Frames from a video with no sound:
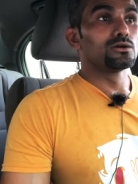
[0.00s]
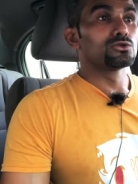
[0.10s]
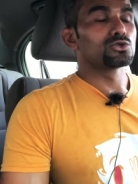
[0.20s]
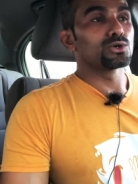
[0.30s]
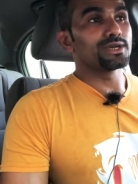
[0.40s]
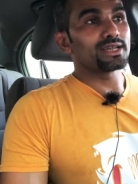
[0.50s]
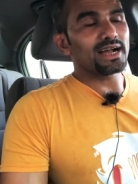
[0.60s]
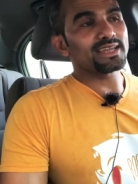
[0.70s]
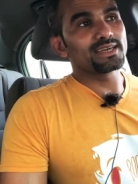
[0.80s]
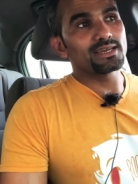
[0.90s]
তো এর
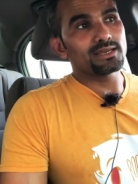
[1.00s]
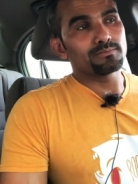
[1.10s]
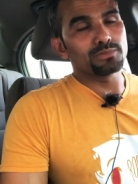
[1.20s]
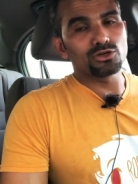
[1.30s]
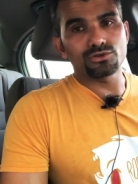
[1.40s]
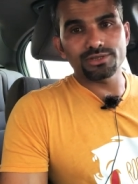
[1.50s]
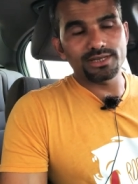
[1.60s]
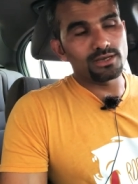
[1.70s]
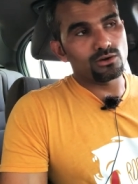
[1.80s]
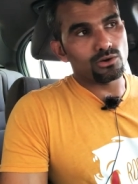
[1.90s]
আগে বিগত
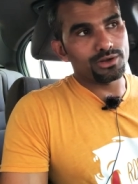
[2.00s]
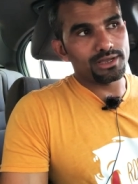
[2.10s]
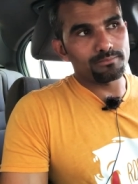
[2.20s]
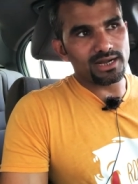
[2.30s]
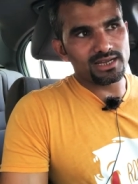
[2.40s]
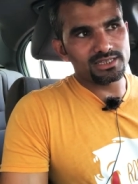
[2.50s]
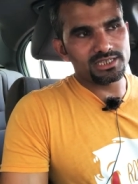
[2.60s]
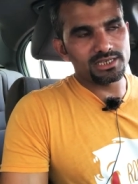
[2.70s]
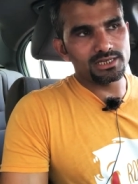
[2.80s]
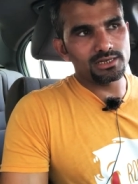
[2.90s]
দিনে অনেক
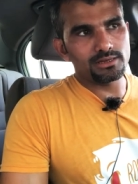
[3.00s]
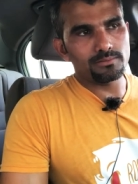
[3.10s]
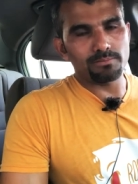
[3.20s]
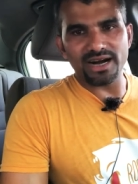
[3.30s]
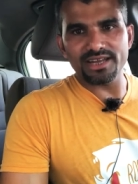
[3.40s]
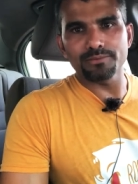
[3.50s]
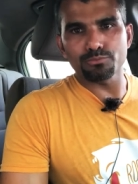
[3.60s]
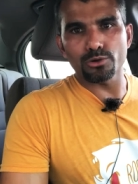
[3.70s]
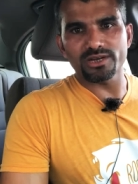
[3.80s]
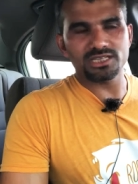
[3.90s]
বাংলাদেশি বাহারাইন
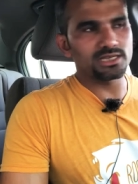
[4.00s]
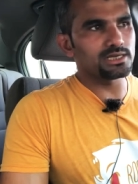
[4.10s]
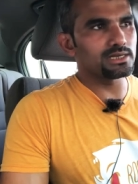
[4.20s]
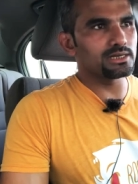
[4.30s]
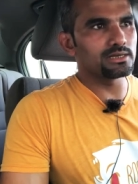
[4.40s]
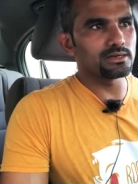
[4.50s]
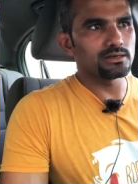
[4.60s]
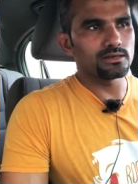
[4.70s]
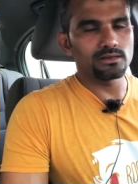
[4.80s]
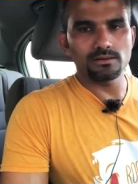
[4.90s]
প্রবাসী
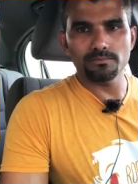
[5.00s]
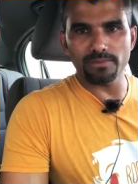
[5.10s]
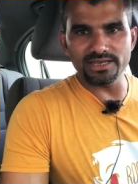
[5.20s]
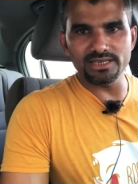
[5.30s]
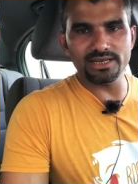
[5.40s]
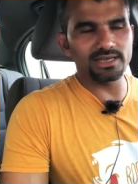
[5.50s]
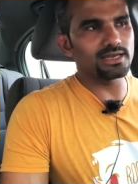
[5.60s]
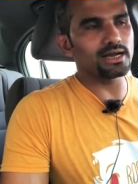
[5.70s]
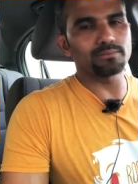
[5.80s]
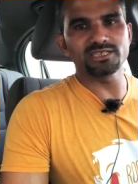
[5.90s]
ভাইদেরকে
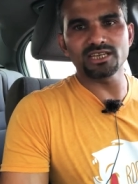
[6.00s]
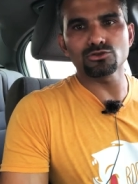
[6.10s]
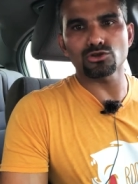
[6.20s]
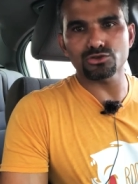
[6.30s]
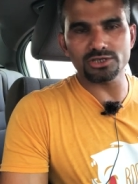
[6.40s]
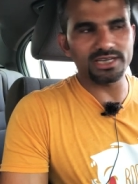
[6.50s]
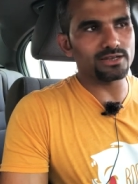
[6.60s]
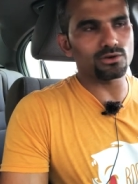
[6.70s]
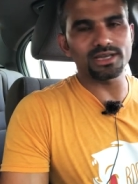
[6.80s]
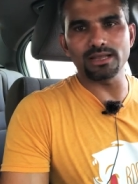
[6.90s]
আমি যেই তথ্য শেয়ার
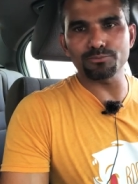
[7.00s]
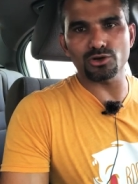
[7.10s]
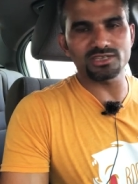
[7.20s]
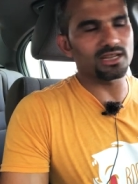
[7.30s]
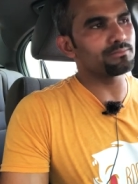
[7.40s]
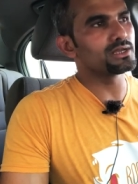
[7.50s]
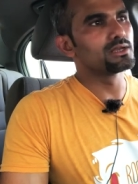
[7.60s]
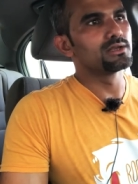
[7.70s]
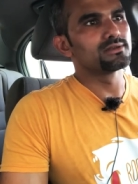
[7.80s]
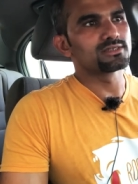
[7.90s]
করে হেল্প করেছিলাম
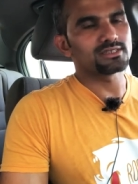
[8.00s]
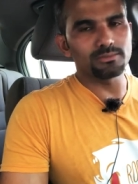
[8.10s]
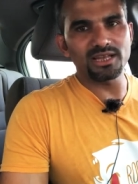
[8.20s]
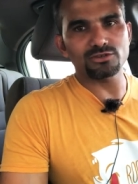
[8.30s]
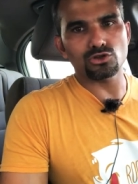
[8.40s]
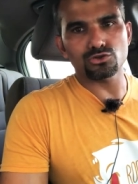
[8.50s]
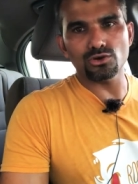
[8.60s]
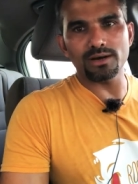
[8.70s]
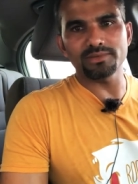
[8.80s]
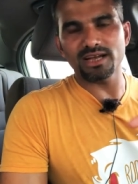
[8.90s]
সিমিলার তথ্য
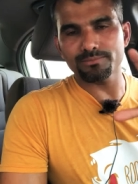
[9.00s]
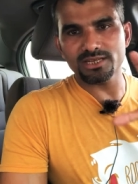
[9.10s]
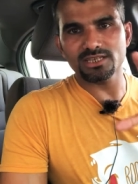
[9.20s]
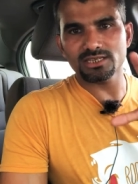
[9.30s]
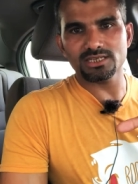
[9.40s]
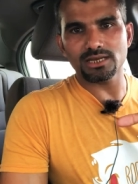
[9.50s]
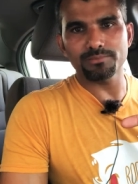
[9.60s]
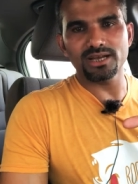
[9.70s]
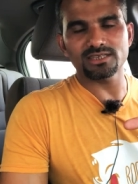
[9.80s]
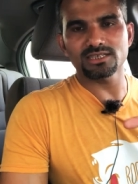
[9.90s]
আমি আপনাদের
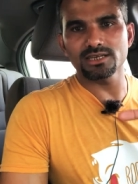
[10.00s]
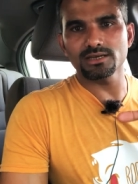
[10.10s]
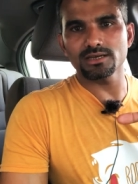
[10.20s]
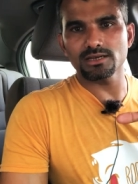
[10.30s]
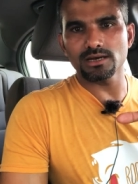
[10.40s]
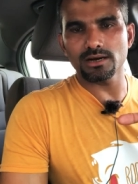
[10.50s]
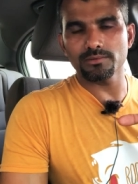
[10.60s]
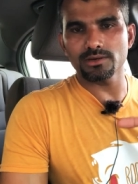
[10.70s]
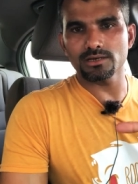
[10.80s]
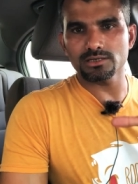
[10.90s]
সামনে আজকে
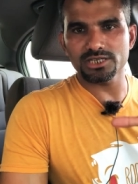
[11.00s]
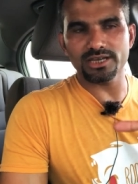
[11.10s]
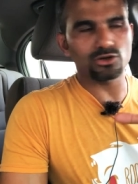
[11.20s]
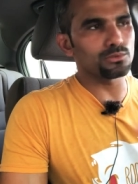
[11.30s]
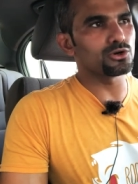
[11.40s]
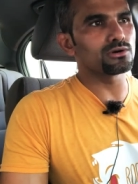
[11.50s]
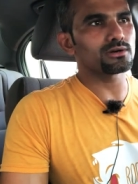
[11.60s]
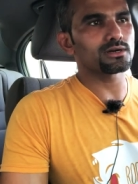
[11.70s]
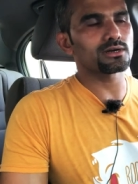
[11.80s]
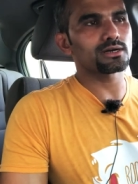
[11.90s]
শেয়ার করব
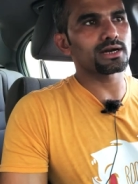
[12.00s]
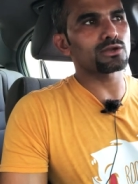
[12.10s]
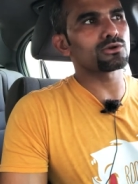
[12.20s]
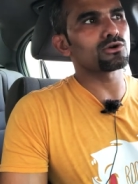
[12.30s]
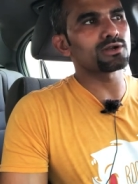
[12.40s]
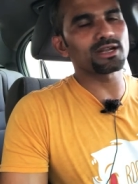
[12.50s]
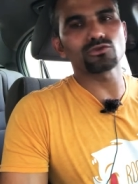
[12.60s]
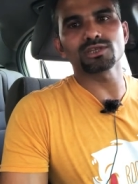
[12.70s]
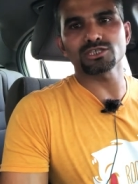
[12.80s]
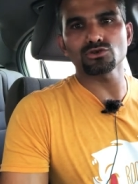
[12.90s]
কারণ অন্যান্য
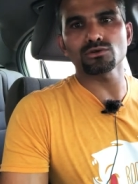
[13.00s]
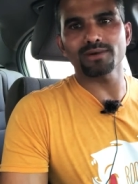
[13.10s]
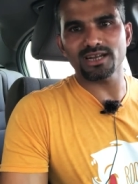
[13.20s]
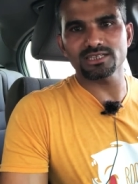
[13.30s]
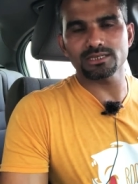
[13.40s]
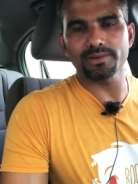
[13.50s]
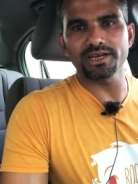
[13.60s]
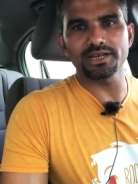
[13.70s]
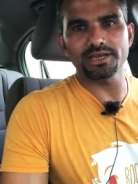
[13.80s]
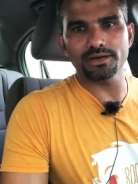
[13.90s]
দেশেও তো বাংলাদেশি
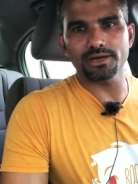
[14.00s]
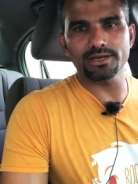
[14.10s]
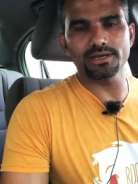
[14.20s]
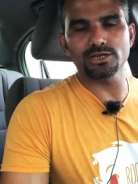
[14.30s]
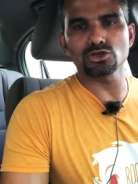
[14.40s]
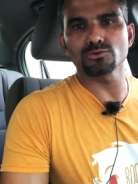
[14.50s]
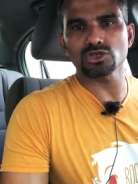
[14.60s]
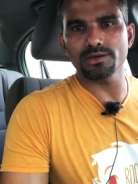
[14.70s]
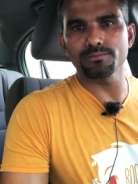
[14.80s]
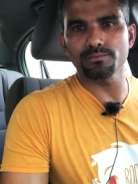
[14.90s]
ভাইয়েরা এই
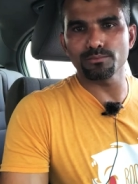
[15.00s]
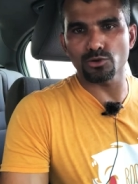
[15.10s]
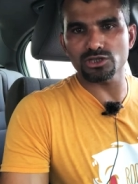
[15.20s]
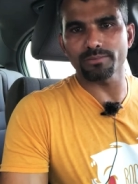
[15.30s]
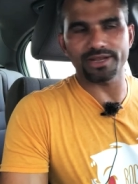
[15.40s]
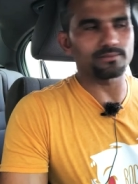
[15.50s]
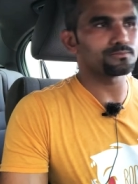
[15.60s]
সমস্যায় পড়তে পারে